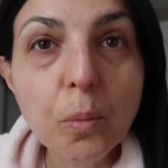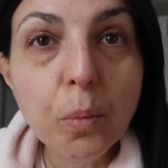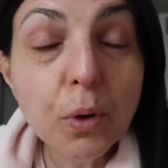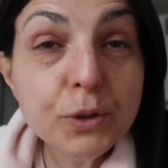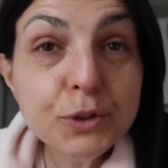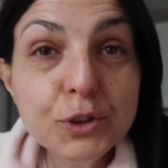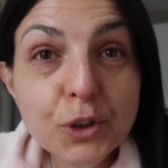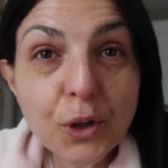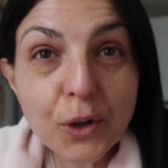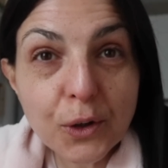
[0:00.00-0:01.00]

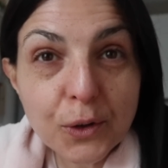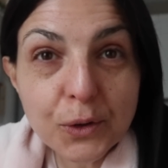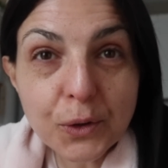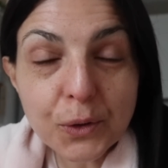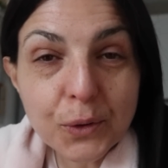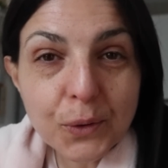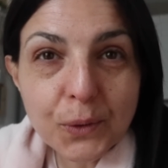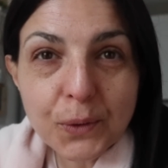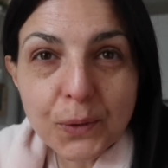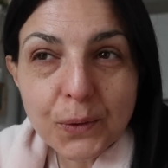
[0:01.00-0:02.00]

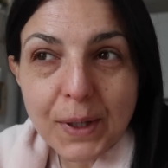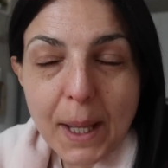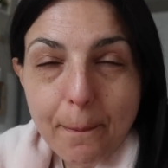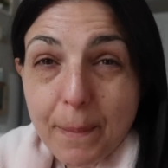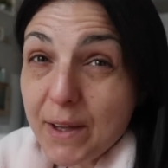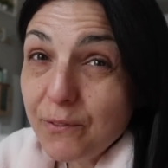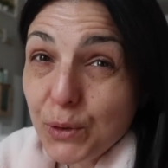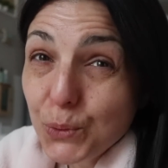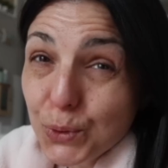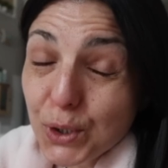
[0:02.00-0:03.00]
Buongiorno e
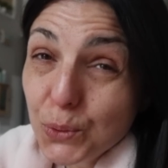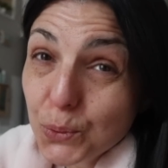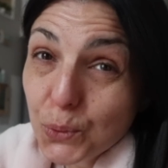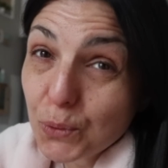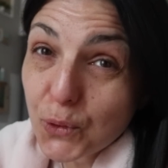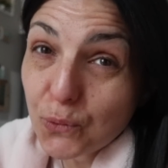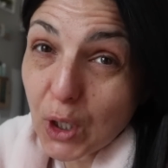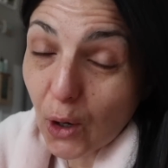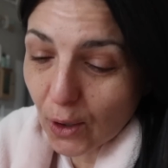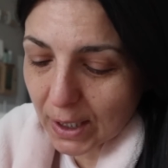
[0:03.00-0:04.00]
benvenuti in un nuovo
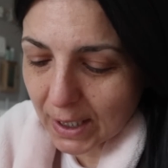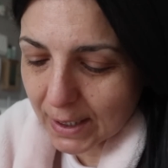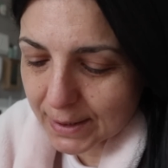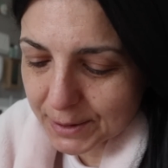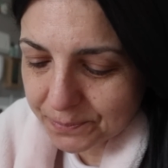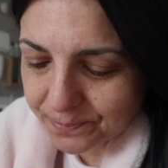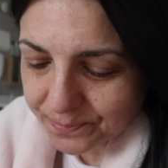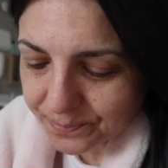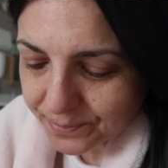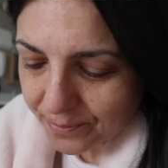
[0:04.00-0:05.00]
vlog
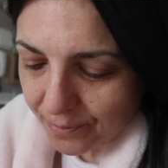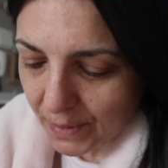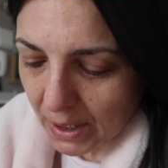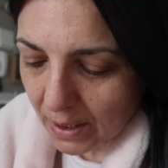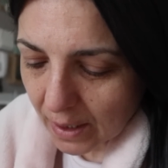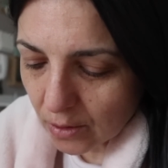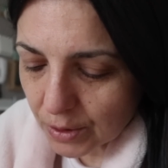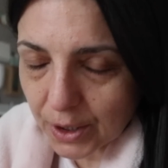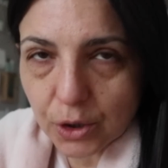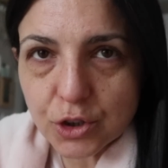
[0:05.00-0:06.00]

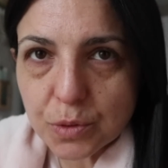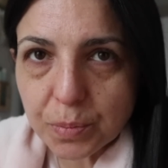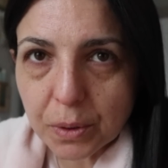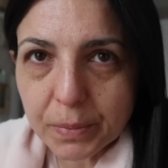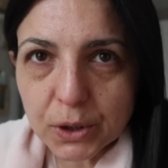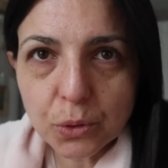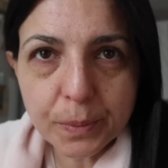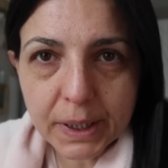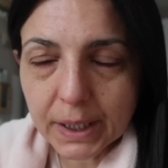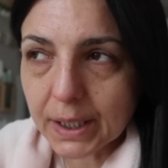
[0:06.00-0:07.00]
Allora oggi per me è
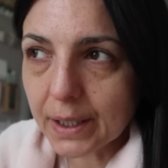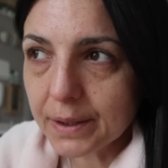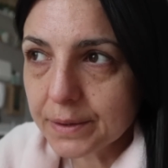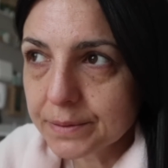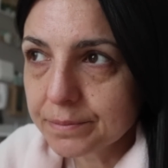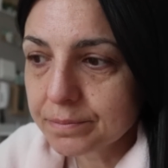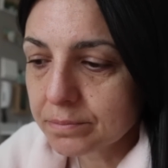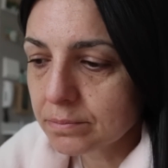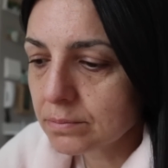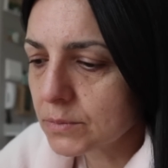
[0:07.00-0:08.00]
domenica
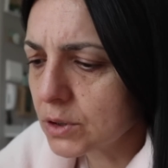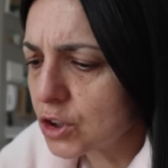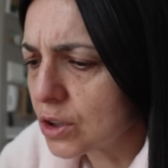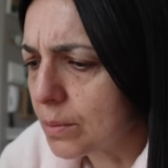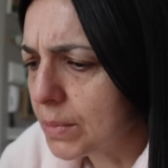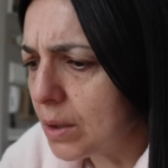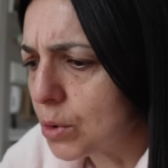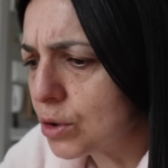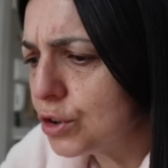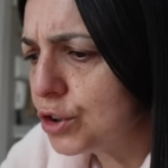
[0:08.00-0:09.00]
Non ce
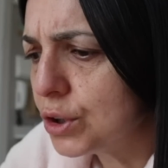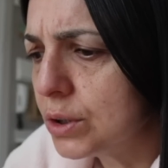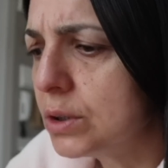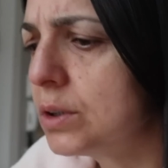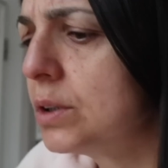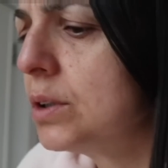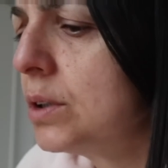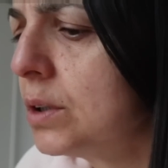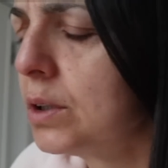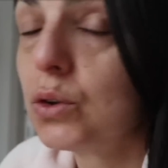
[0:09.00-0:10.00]
l'abbiamo oggi
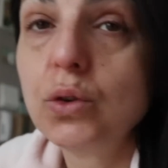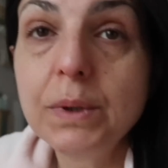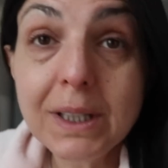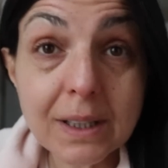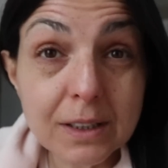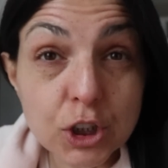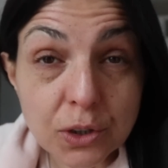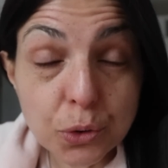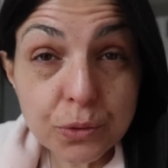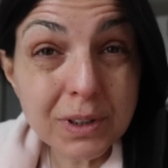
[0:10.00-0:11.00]
Domenica
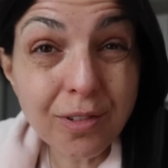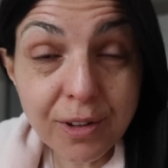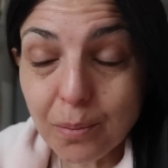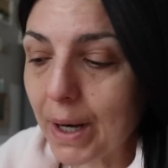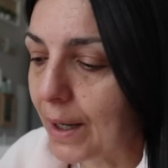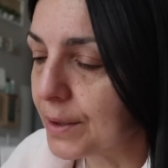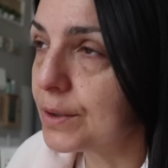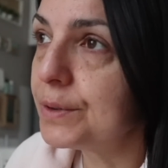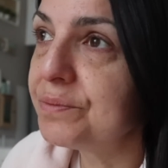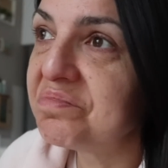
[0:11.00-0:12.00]
19
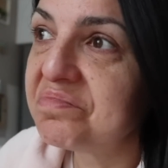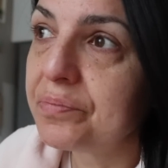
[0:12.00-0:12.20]
febbraio